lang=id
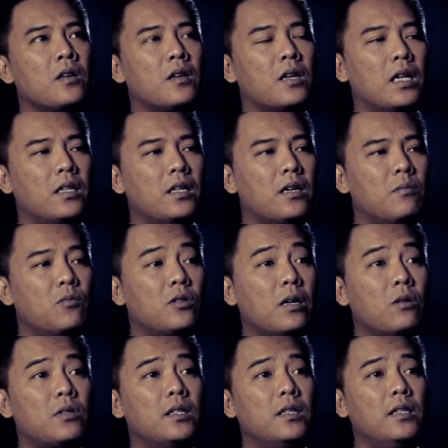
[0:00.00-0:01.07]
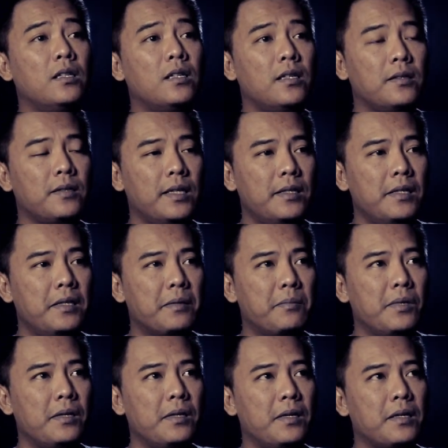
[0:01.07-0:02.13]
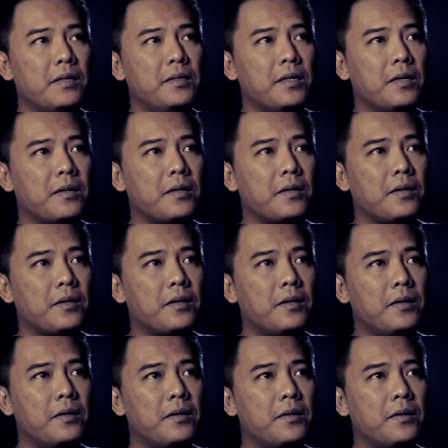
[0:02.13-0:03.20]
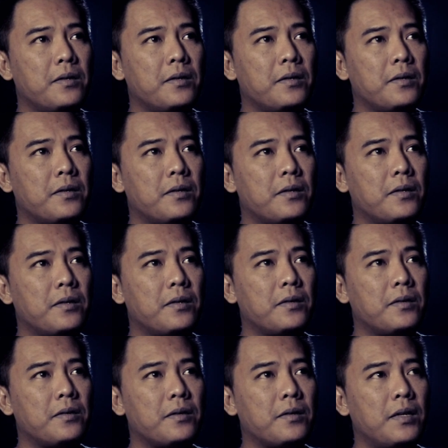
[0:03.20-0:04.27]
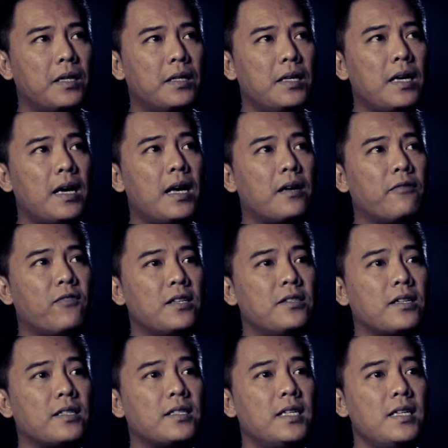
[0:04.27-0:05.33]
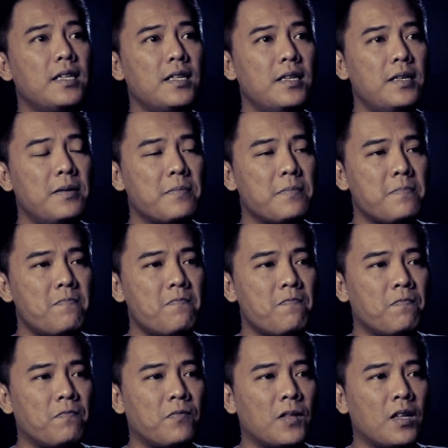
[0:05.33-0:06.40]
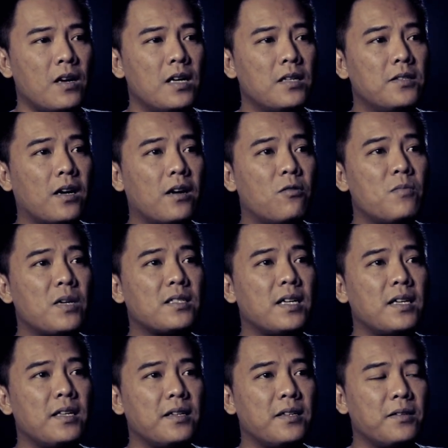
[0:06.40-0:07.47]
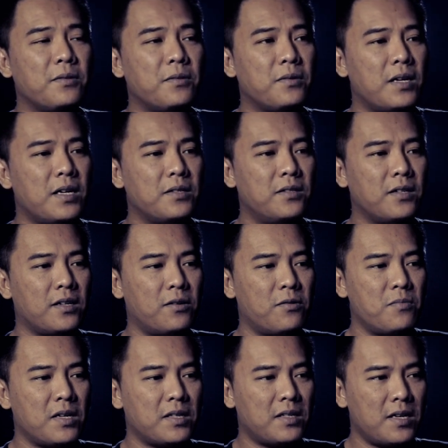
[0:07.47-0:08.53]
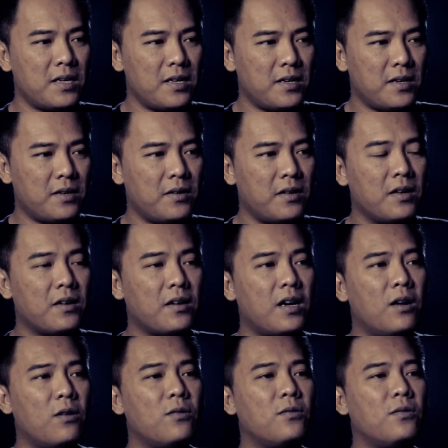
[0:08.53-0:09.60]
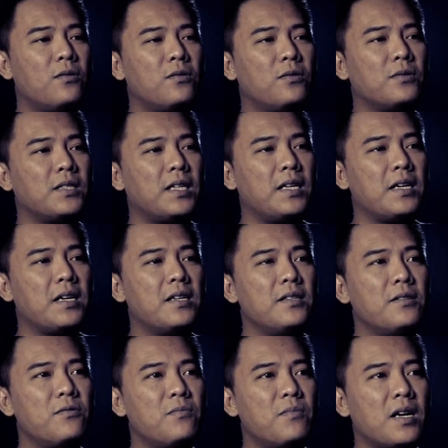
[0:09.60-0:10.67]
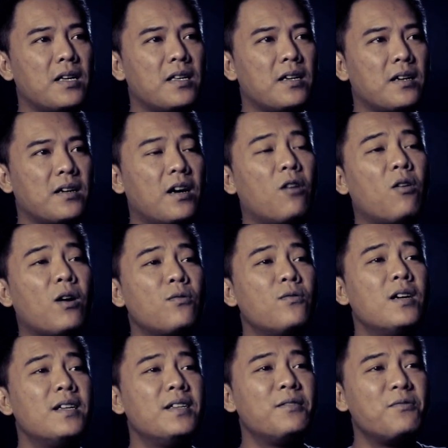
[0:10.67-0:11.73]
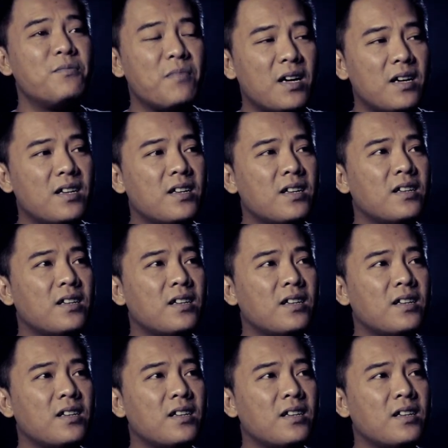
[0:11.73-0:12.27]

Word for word: nanti kamu tahu sendiri. Intinya begini aja. Uh, nanti Arif ajak ke sini, ajak ke rumah saya gitu, ajak ke rumah saya. Kalau saya nggak di rumah ya, kalau aku nggak di rumah,